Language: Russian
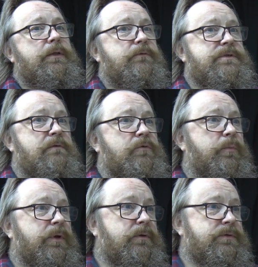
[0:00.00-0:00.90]
это в
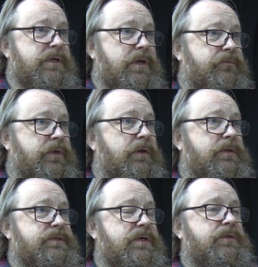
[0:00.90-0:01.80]
основном были заявки
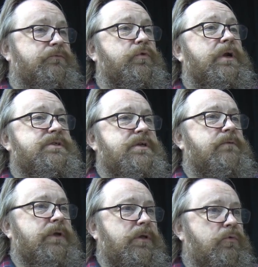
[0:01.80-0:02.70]
от театров
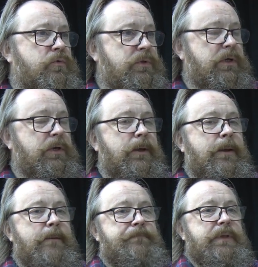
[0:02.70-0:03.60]
Уральского региона,
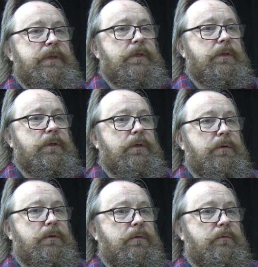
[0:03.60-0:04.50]

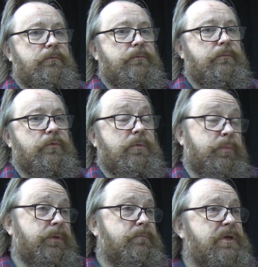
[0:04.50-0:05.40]
и э, он и
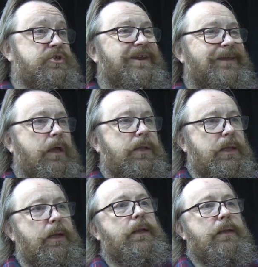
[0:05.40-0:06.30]
был
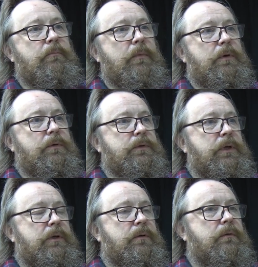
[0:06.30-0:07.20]
межрегиональным
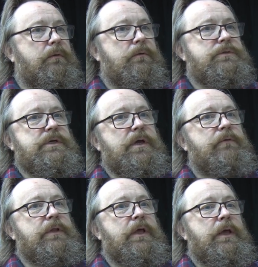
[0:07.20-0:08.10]
да,
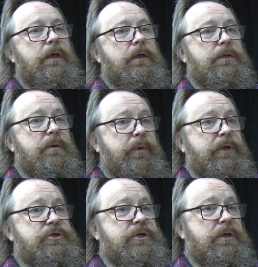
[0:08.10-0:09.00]
заявлен. И к нам
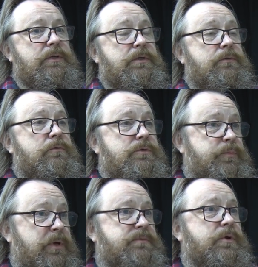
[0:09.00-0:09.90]
приезжали театры ну, из
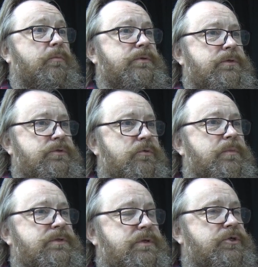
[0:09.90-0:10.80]
Пермской области, из
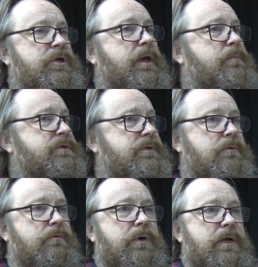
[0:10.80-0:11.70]
Тюменской,
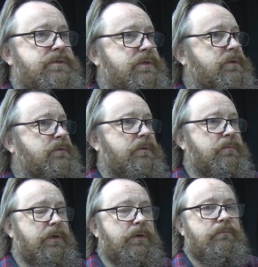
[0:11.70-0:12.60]
Челябинской, Курганской, там,
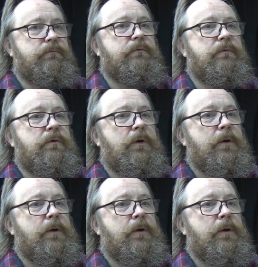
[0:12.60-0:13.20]
да, в,